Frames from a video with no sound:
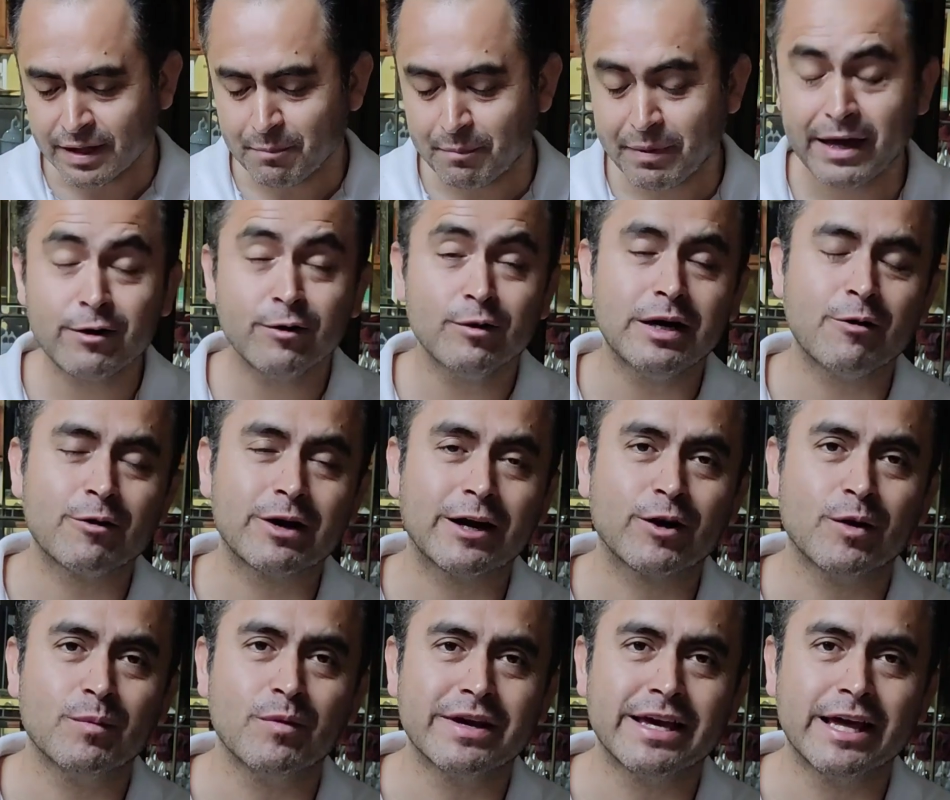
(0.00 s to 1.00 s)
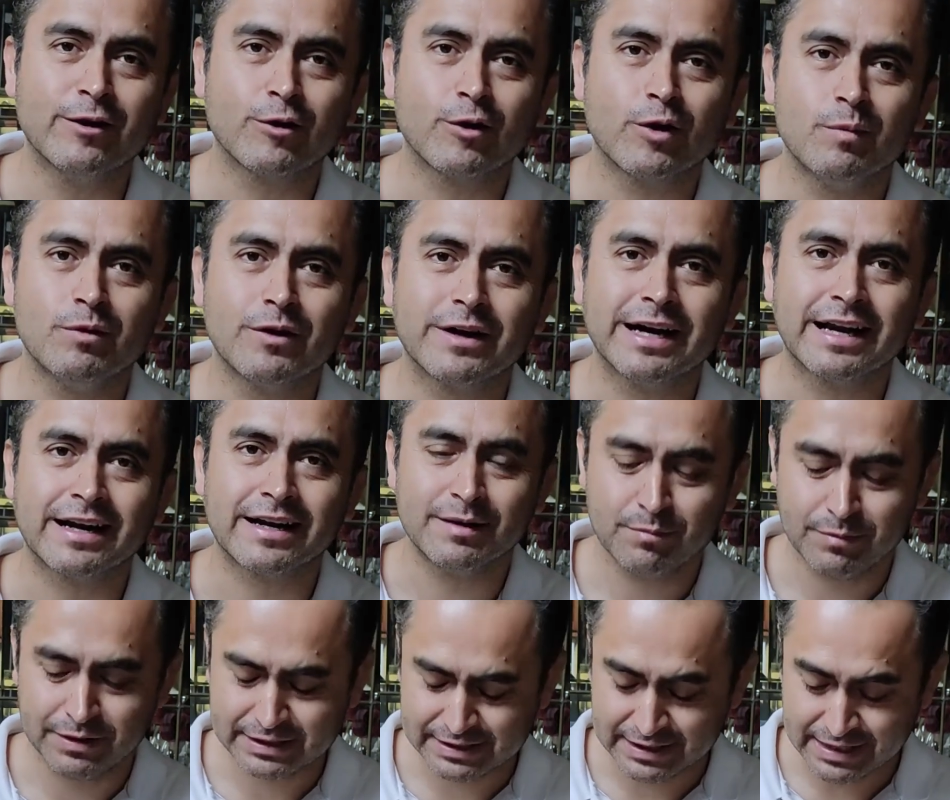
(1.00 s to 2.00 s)
Pero ahora como ya no como carne,
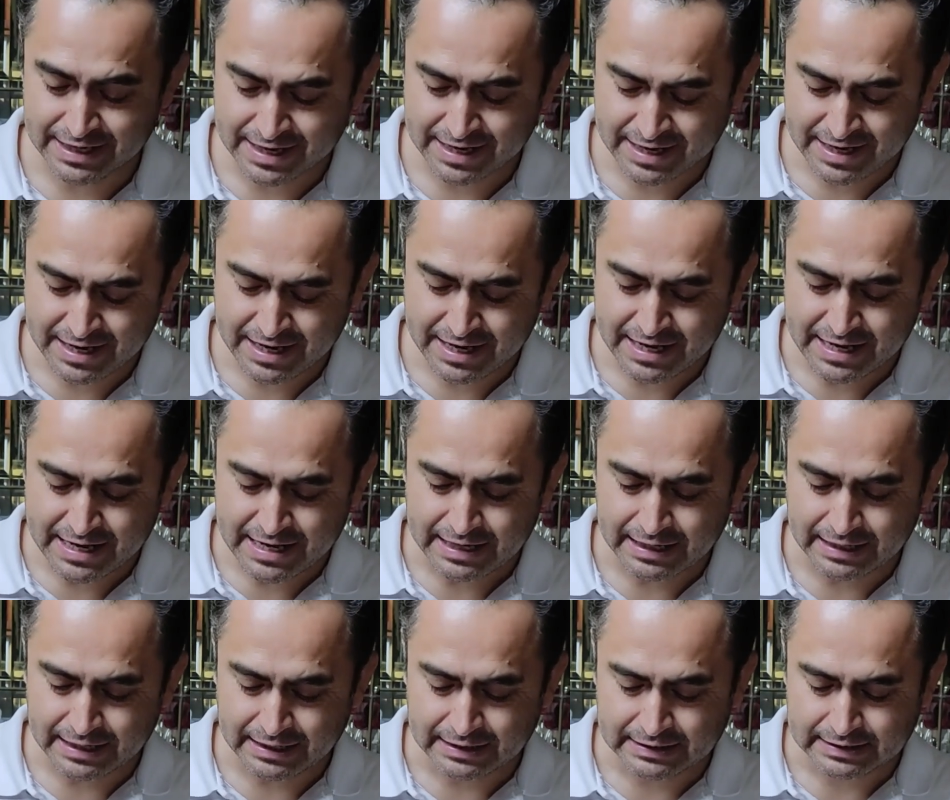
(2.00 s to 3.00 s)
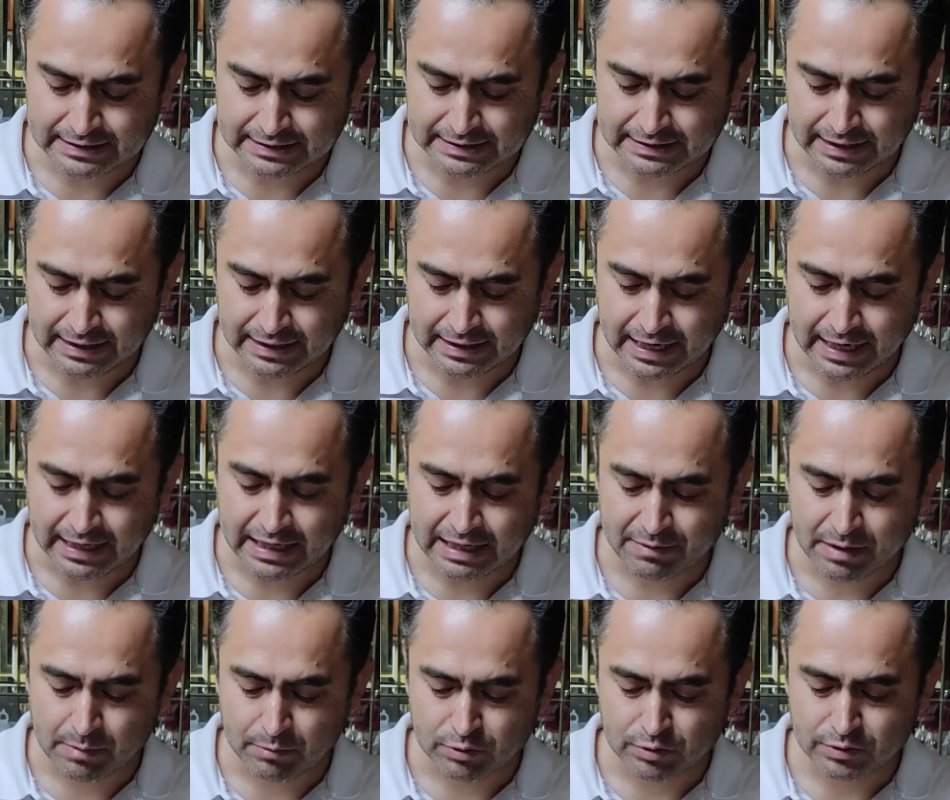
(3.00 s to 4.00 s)
pues este,
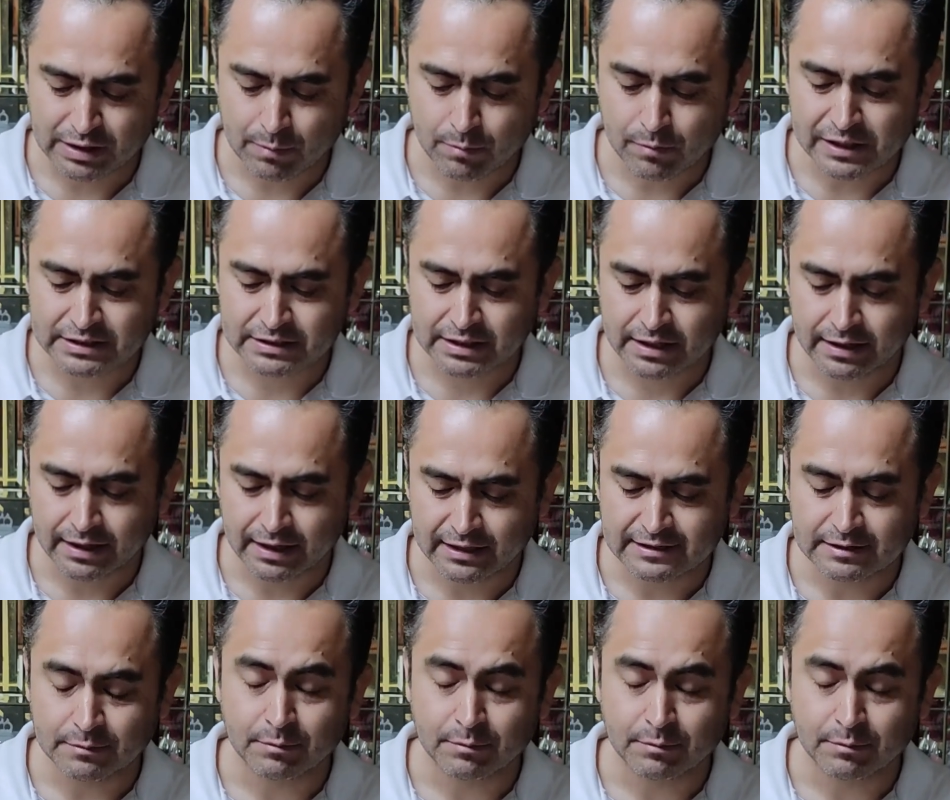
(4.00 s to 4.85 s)
aquí vemos una muestra de que